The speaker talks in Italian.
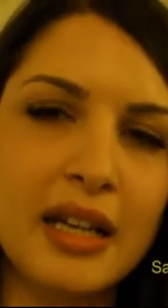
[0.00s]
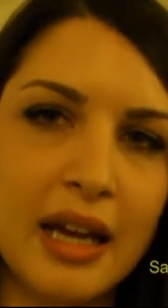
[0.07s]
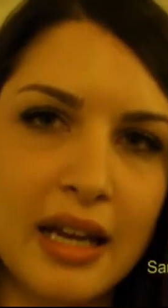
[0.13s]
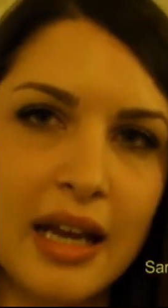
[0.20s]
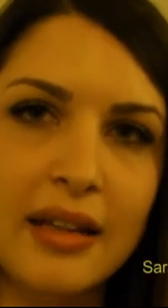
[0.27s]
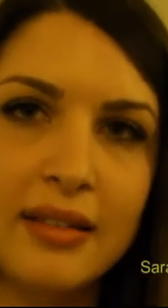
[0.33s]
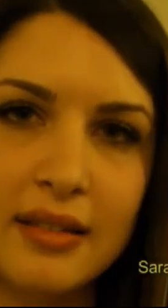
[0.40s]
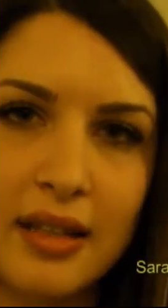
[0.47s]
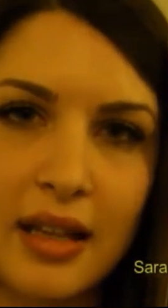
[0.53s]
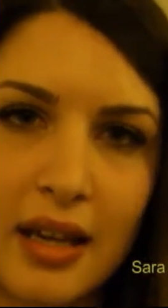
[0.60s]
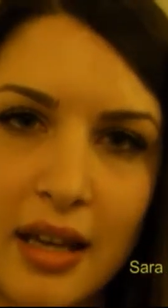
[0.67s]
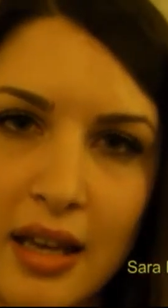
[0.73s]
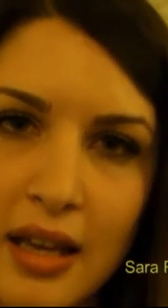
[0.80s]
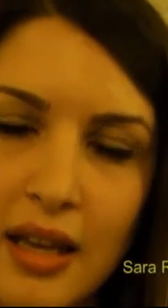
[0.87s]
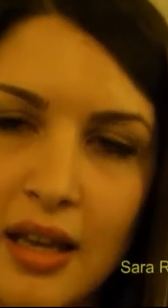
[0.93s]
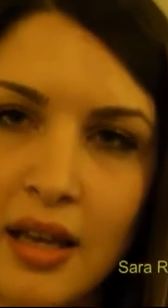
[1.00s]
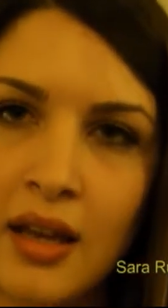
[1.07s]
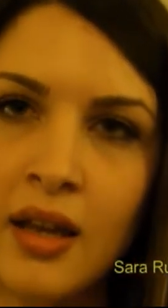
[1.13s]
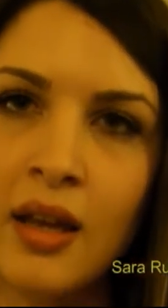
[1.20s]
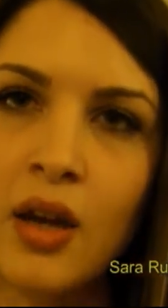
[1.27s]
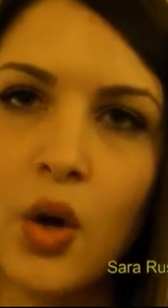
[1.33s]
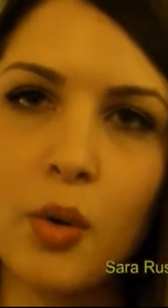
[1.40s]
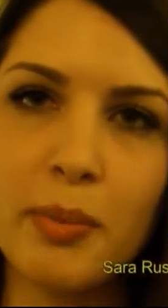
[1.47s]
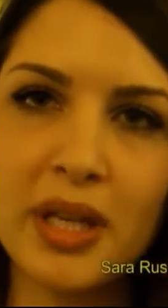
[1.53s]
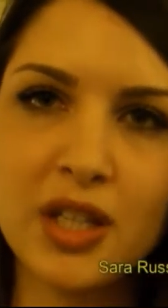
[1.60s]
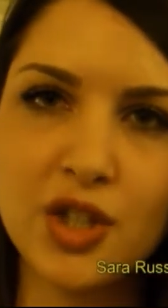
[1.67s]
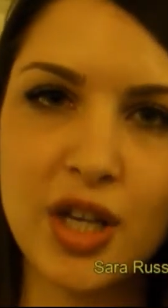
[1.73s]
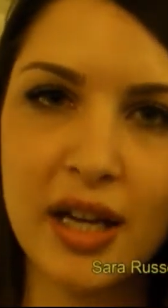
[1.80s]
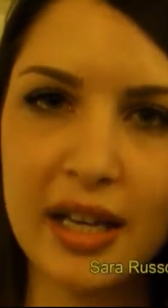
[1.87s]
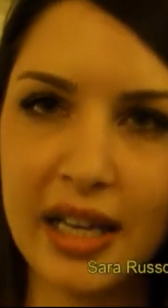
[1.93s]
carattere
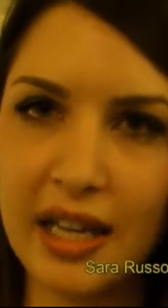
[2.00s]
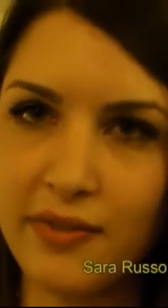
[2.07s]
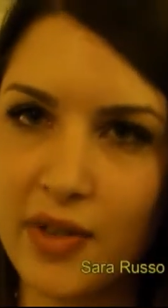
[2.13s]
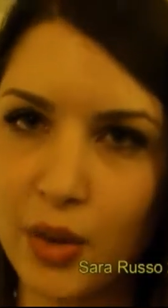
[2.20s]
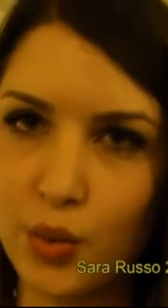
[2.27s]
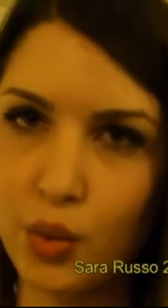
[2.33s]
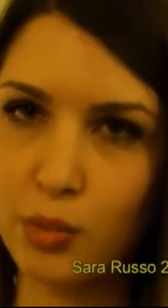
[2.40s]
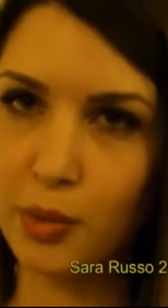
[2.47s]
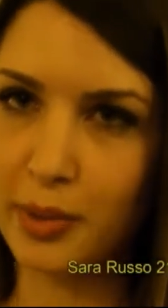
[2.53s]
commerciale che via Duomo